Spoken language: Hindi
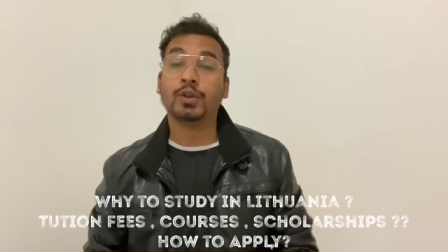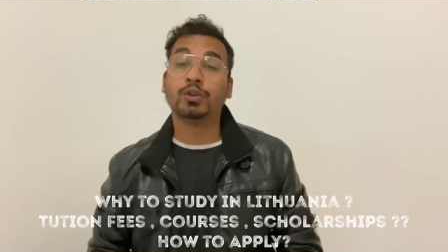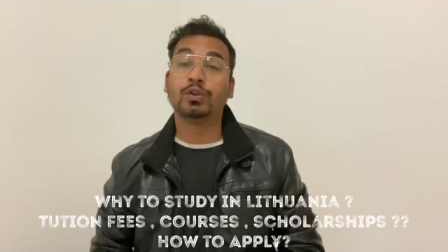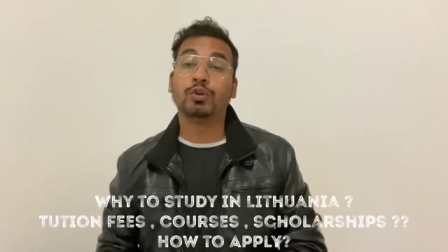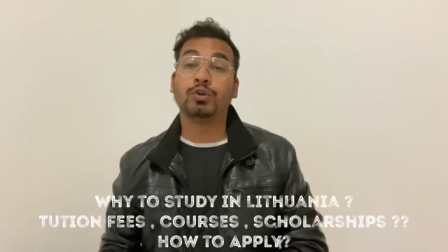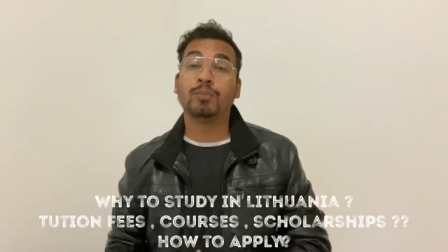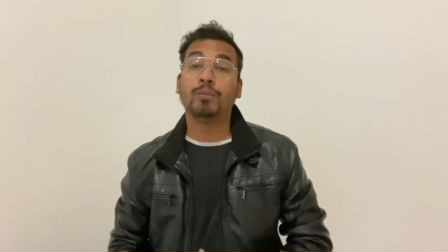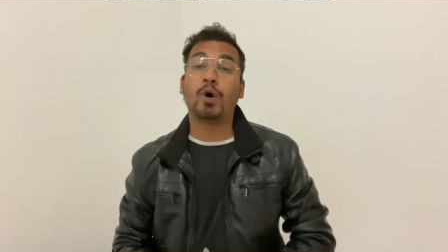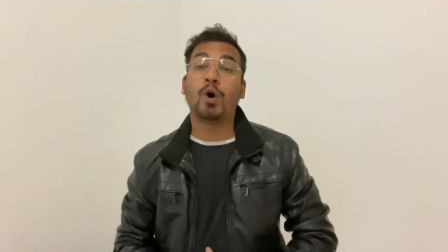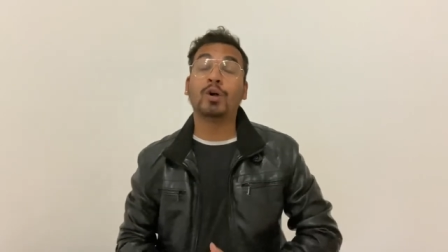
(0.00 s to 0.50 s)

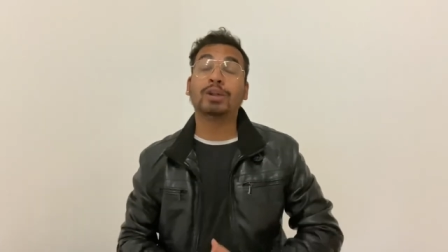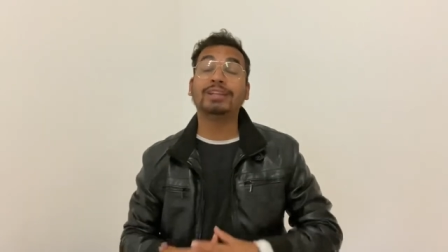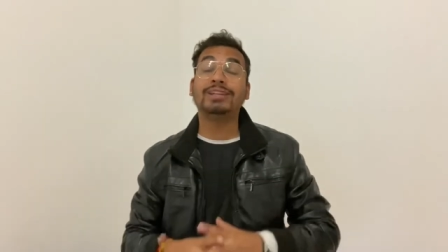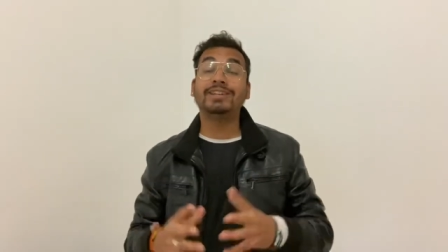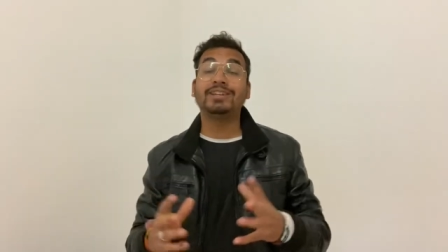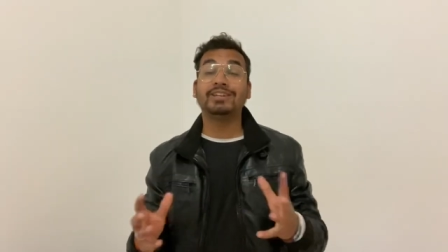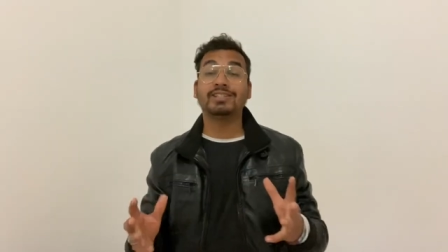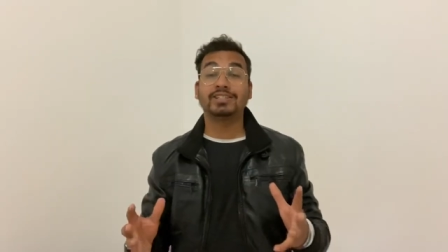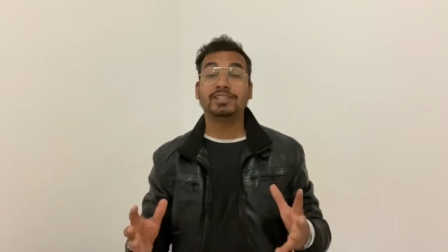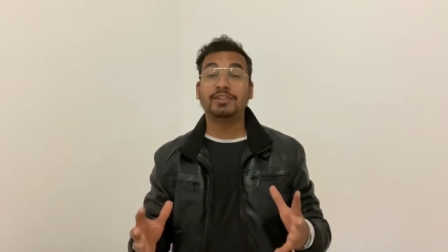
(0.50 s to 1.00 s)
तो बहुत ही
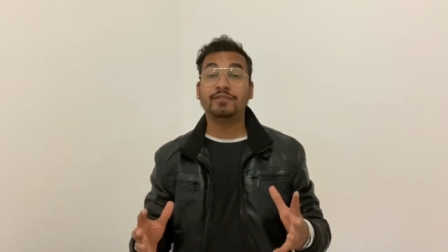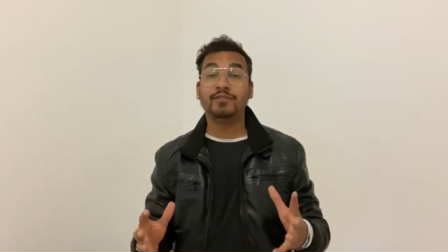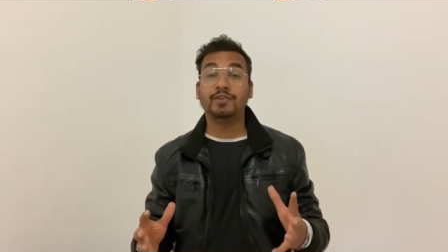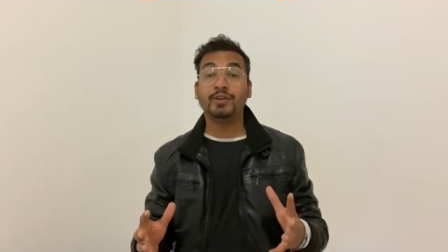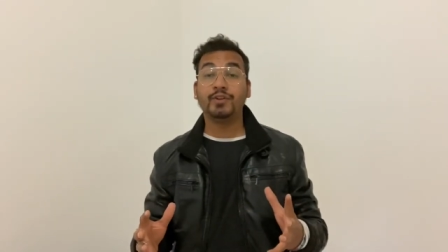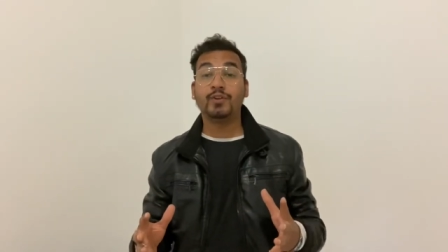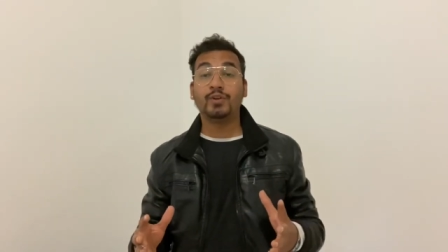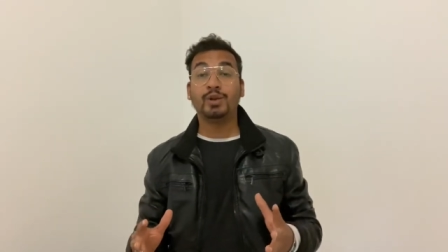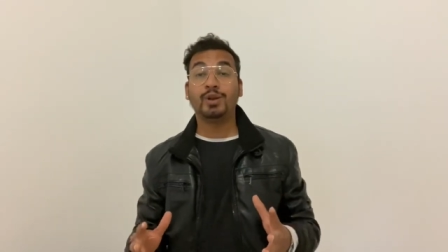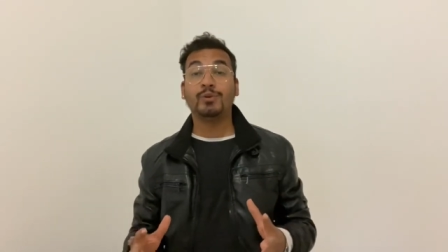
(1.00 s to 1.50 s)
इंटरेस्टिंग
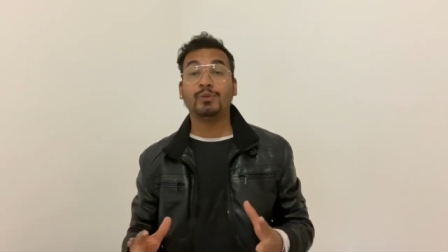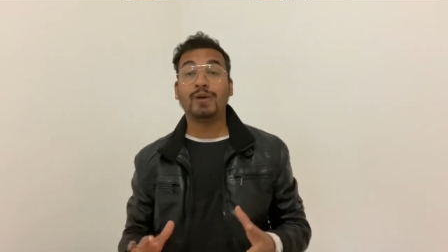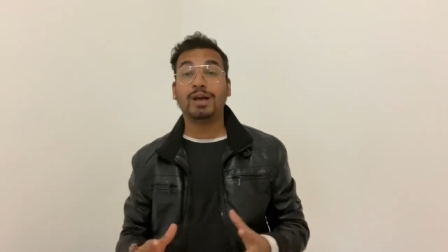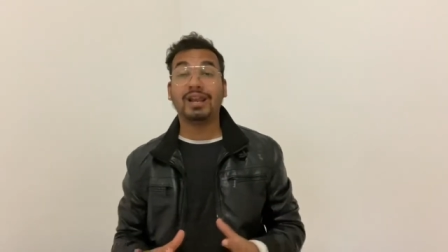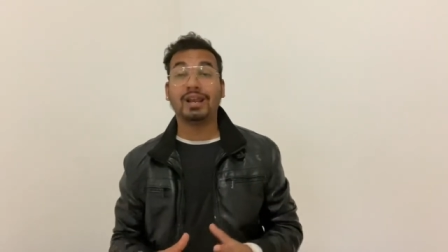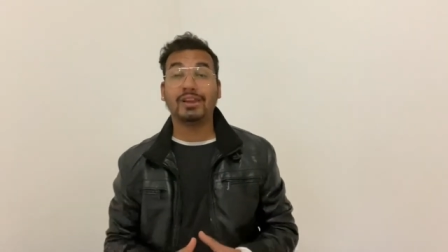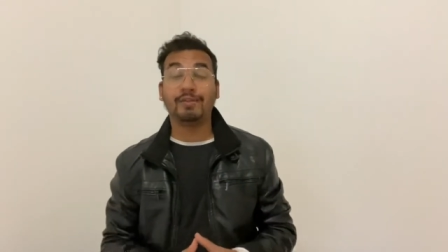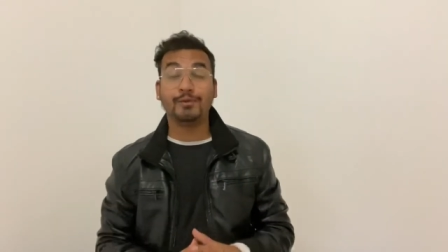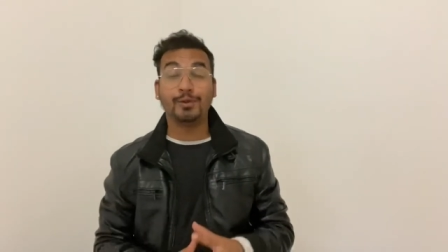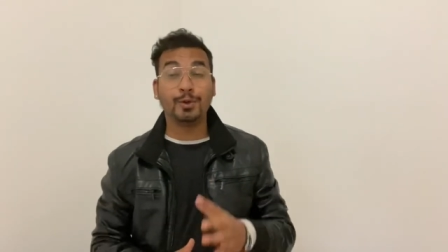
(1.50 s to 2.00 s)
वीडियो होने
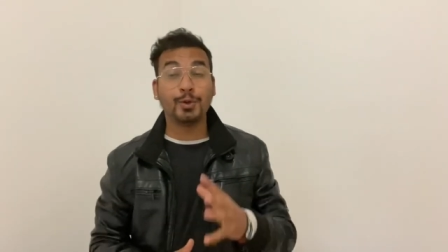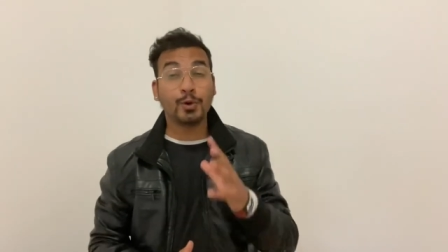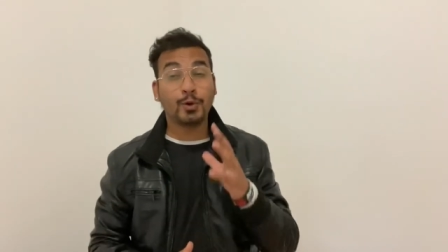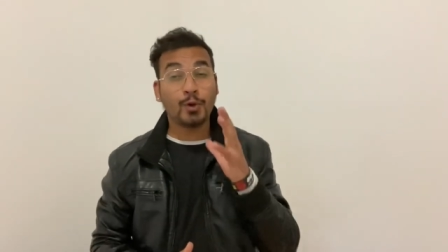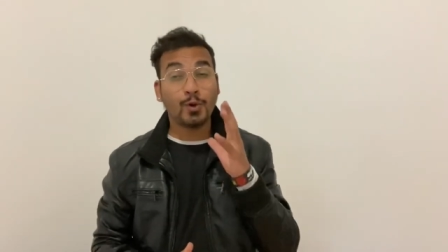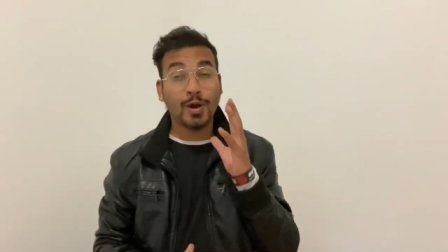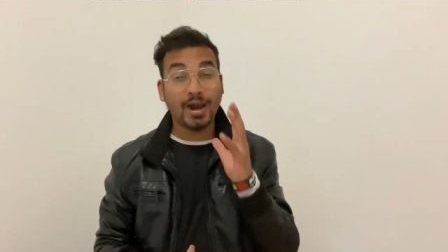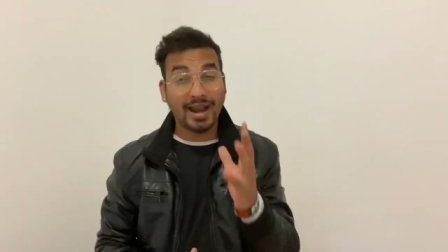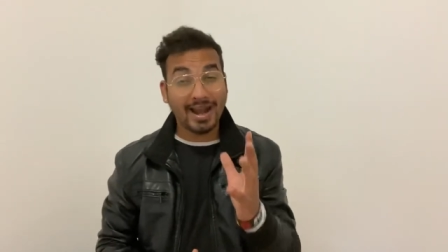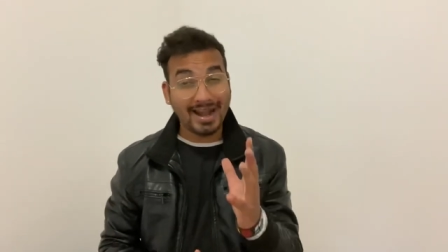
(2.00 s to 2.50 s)
वाला है वीडियो
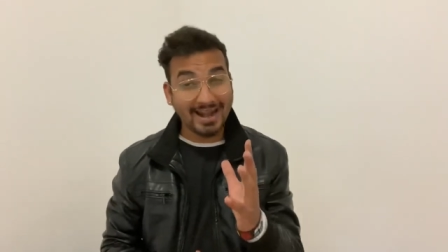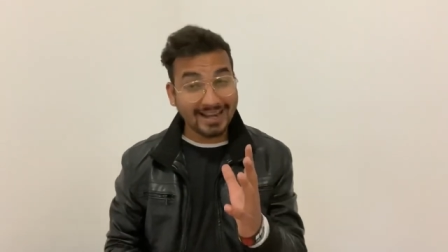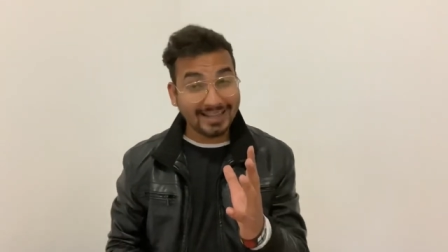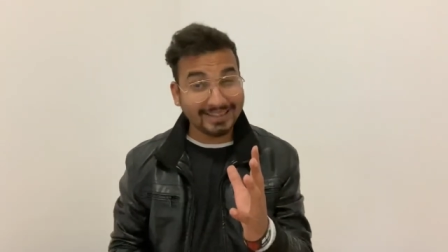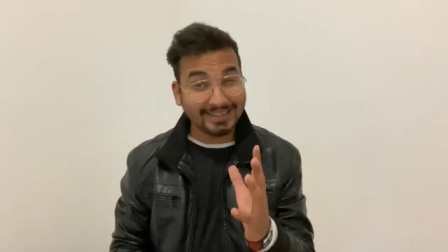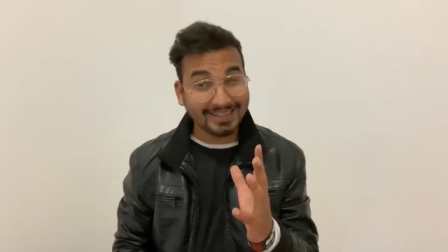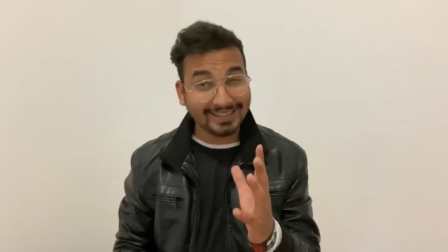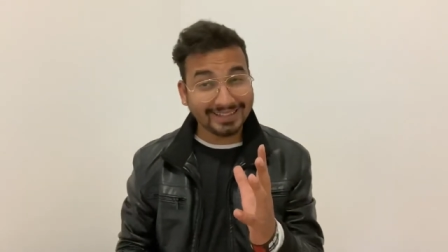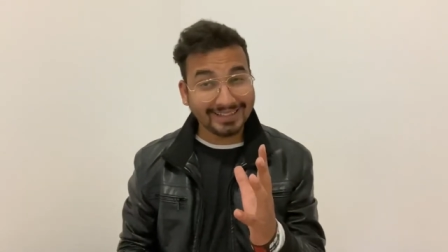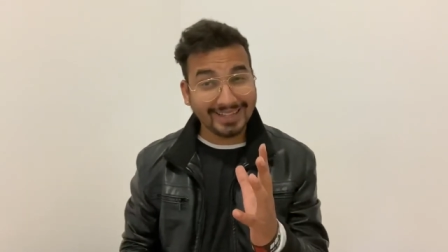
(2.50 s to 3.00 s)
को एंड
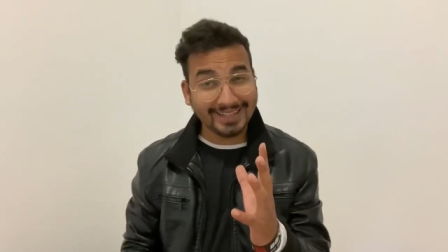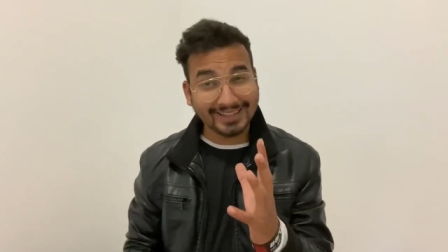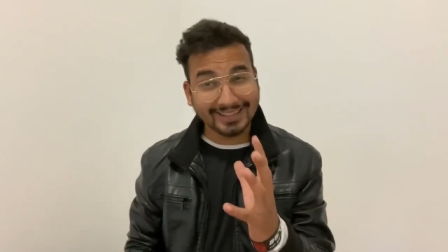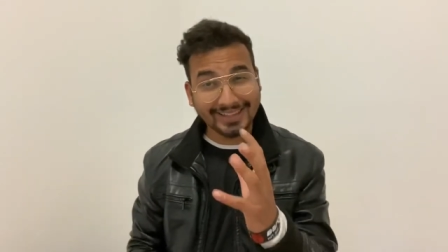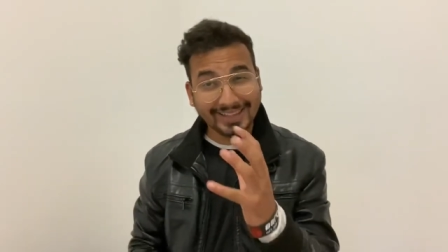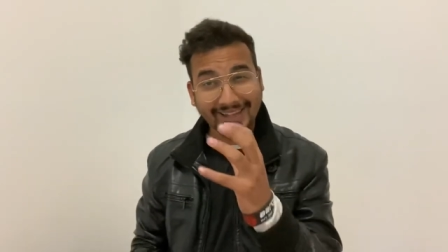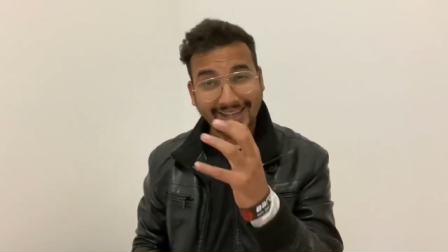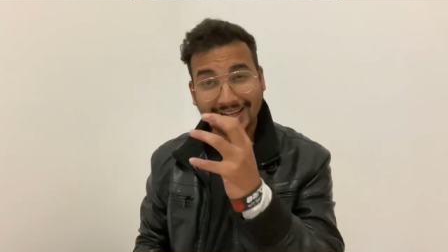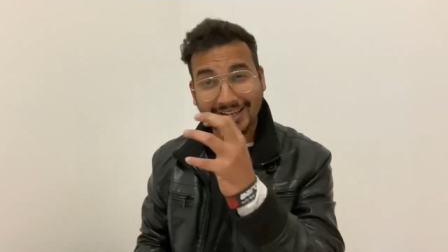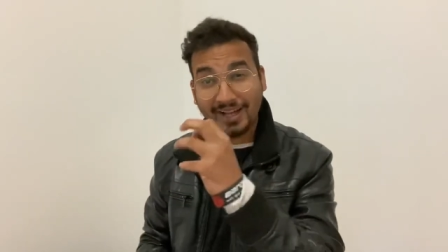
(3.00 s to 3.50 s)
तक
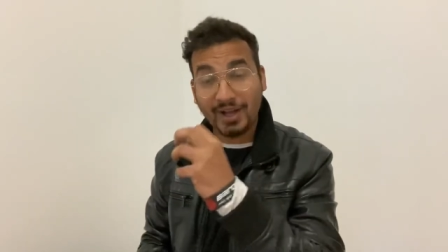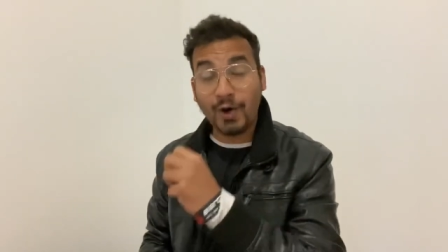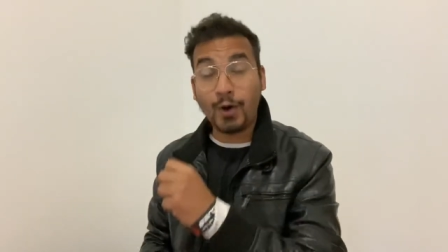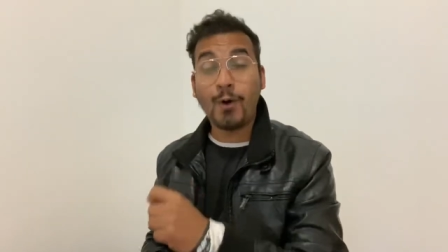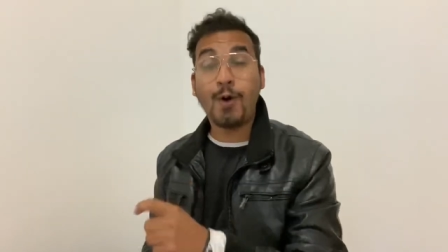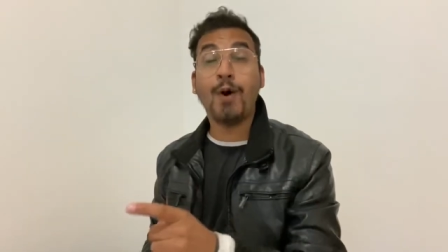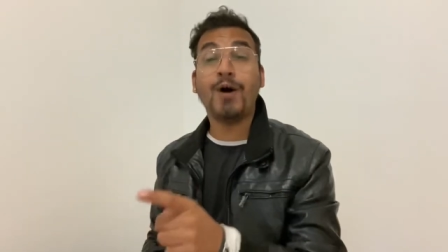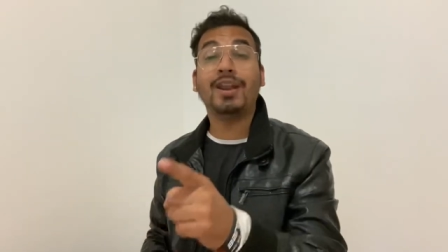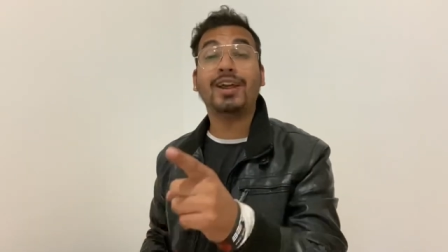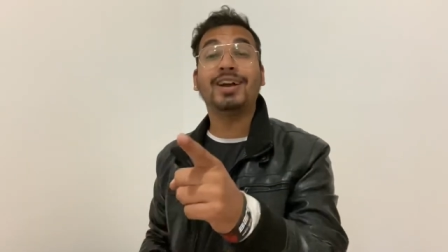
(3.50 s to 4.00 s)
देखते रहिएगा
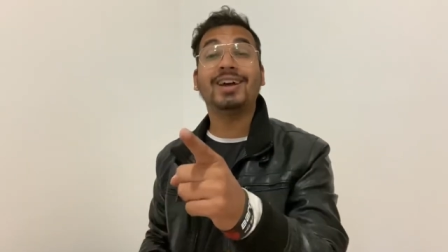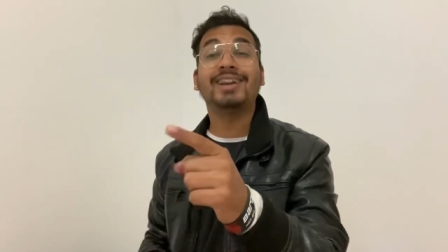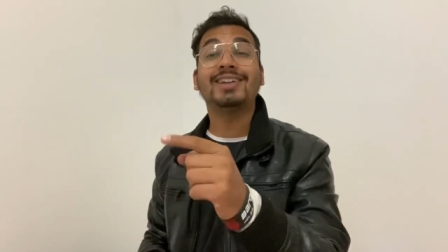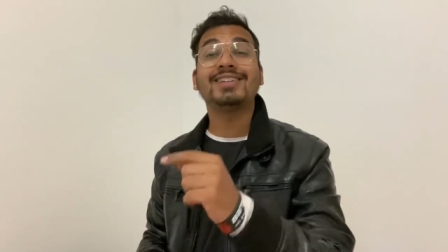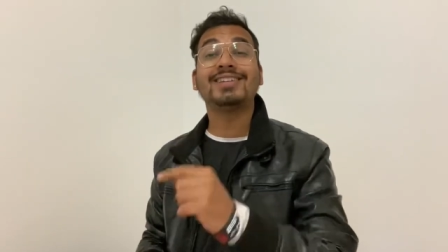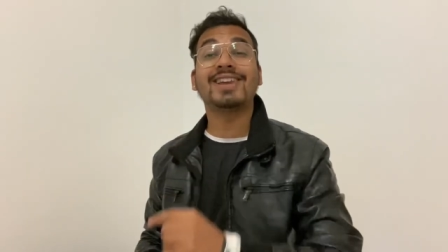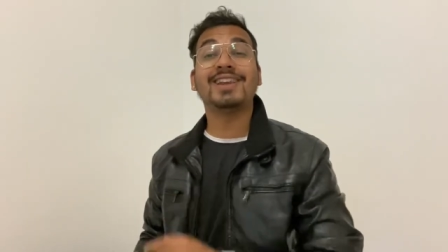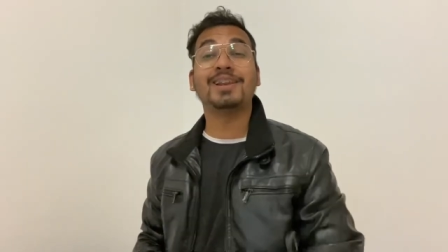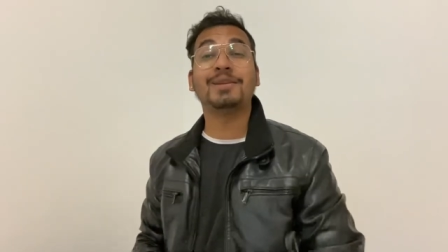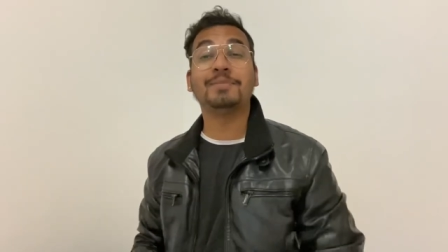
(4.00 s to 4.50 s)
और अगर चैनल